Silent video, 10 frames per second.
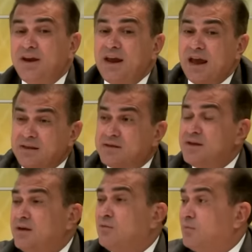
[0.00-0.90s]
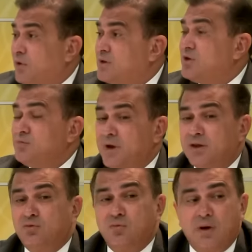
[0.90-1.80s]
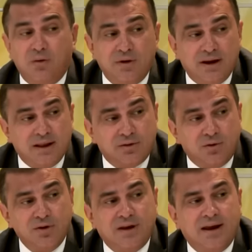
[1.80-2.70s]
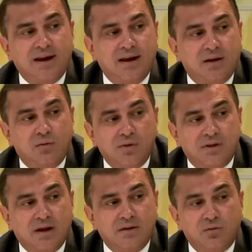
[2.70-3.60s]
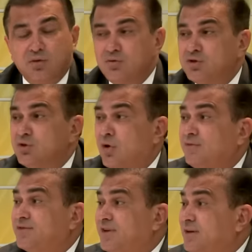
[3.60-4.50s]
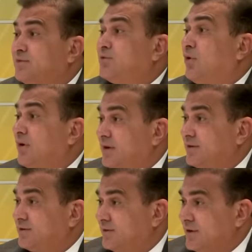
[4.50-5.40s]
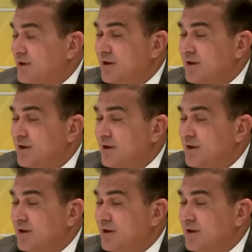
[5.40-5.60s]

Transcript: que é sim um procedimento, uma urna eletrônica, ela é, custa em torno de 900 dólares.